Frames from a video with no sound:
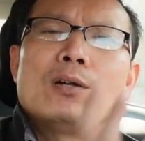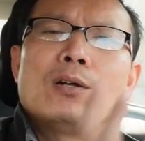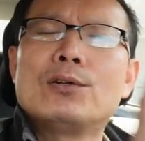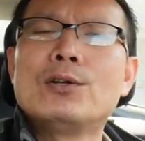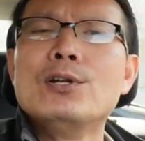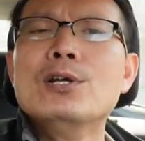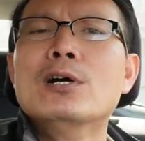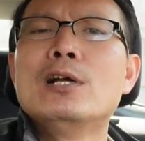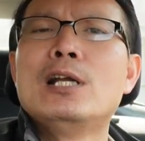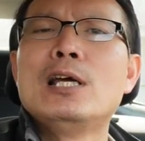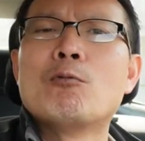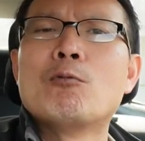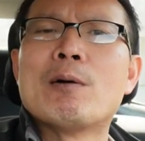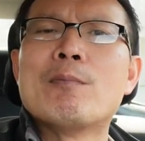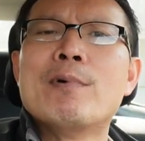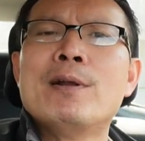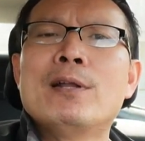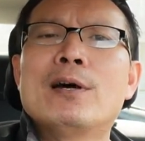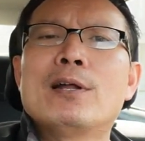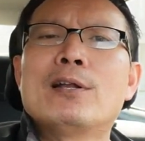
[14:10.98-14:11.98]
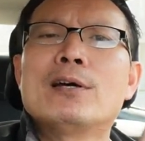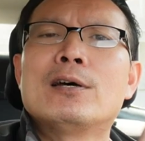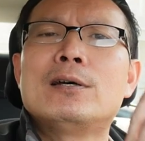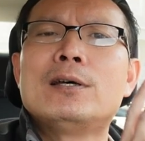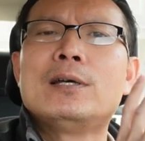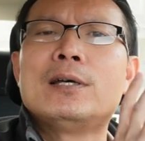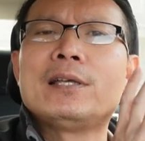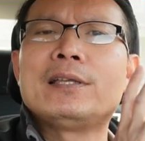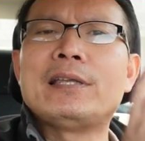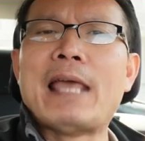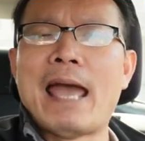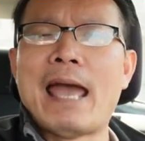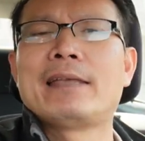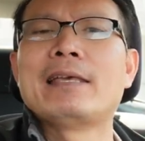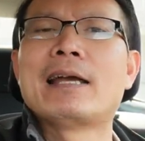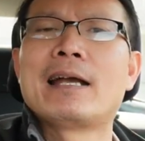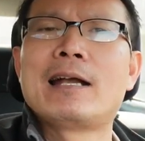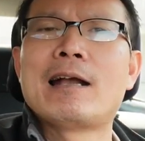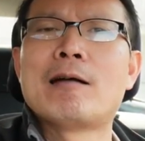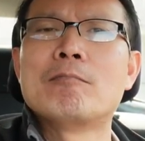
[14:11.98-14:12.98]
nó đưa đi qua bên đó nó trả
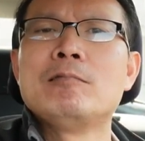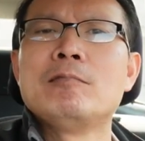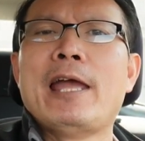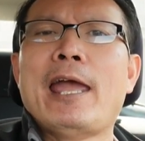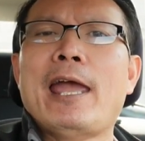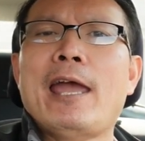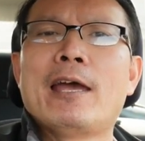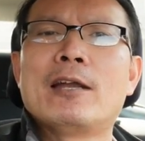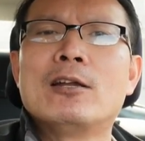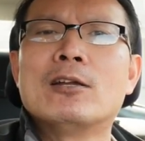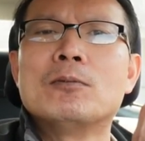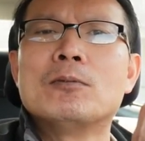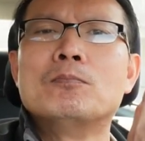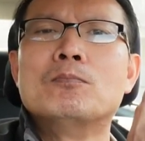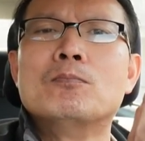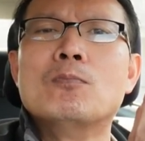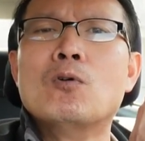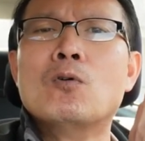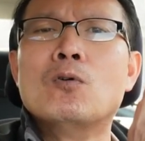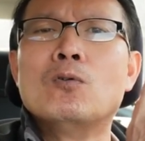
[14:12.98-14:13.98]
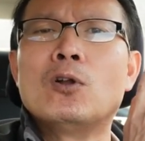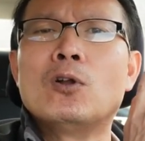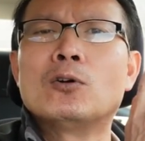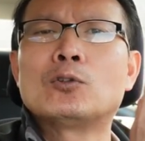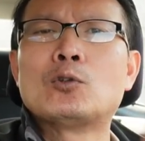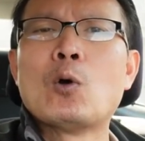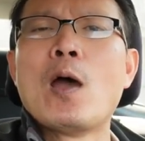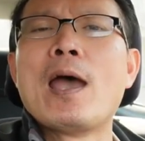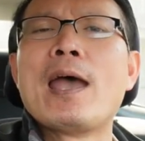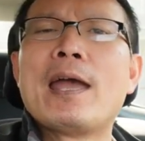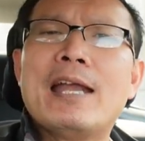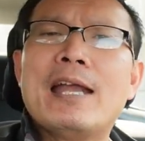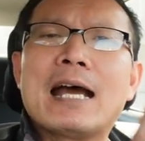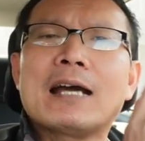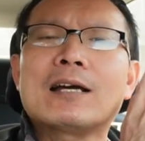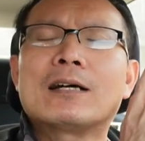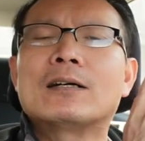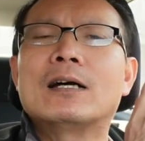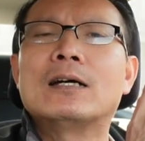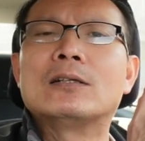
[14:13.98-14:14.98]
nhân công rẻ nó mua nó thuê
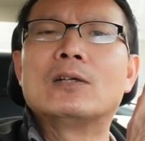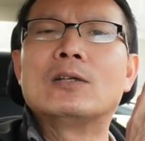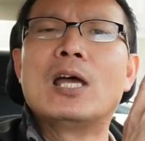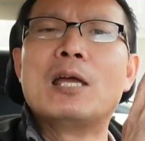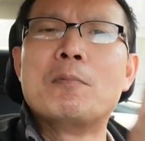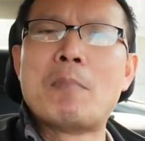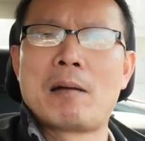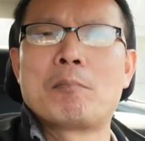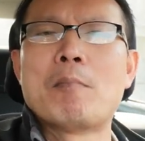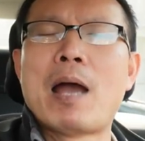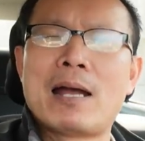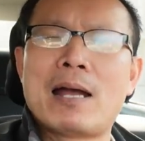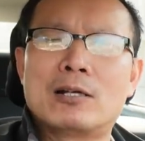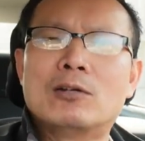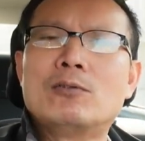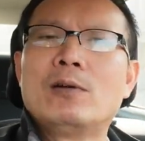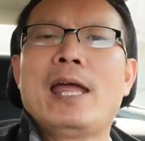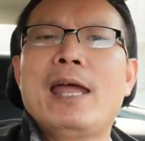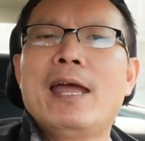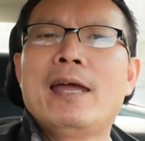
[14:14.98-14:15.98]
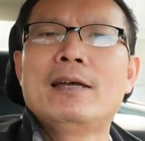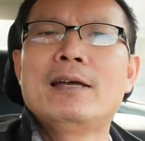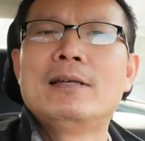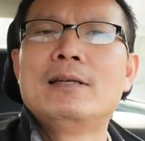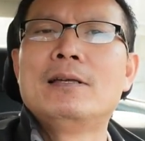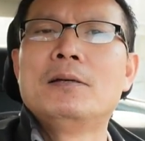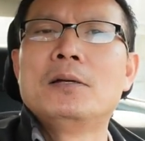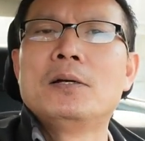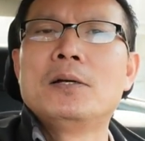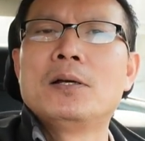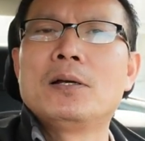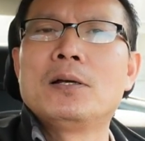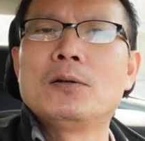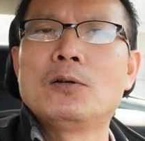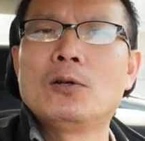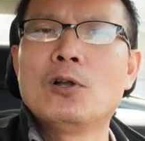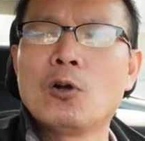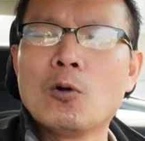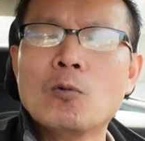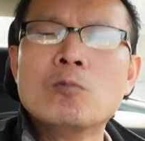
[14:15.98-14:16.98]
đất à, thuê mặt bằng đồ rẻ
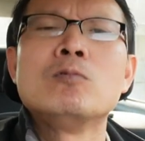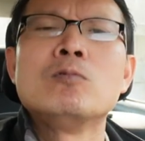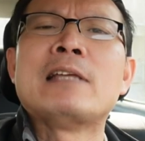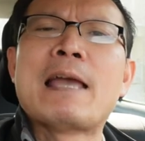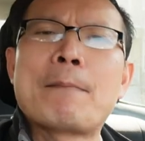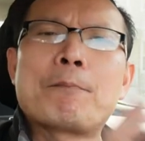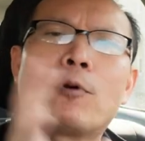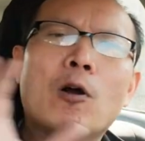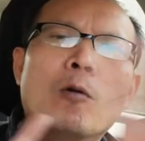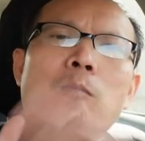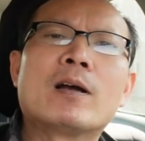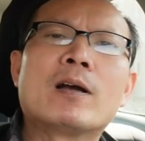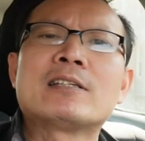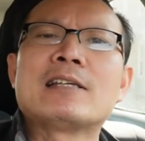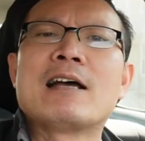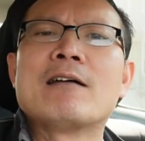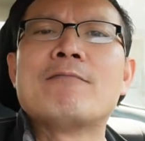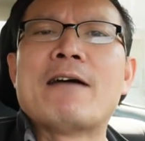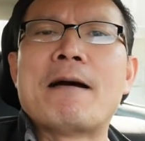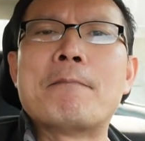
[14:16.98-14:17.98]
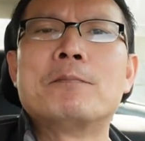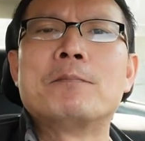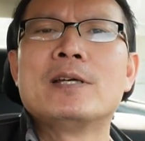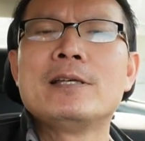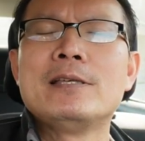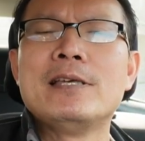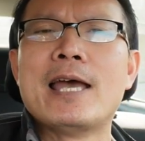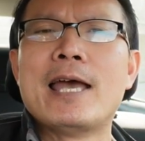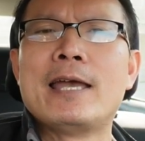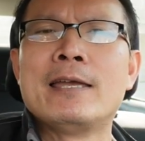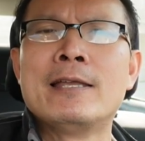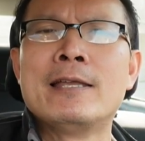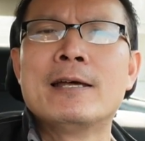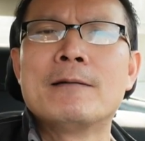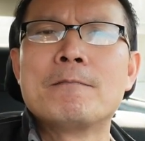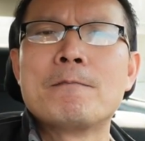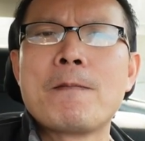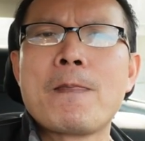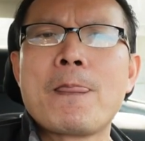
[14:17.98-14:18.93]
nó cũng nhập cùng cái sản phẩm đó về vậy đó